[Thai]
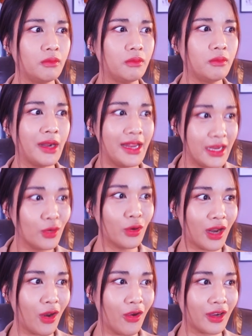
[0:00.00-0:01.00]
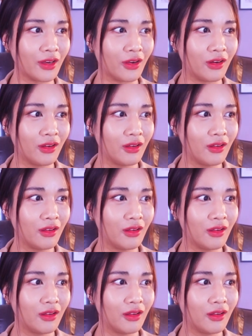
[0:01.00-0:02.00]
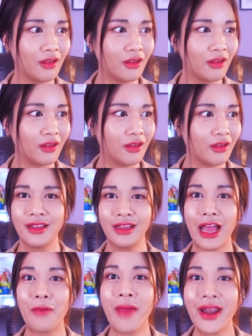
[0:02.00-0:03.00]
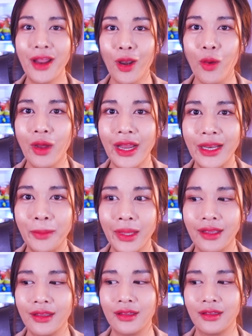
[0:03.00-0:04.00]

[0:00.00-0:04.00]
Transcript: เหมือนได้ยินคนทะเลาะกันก่อนโอ้แม่แม่ข้างบ้านทะเลาะกันนะแม่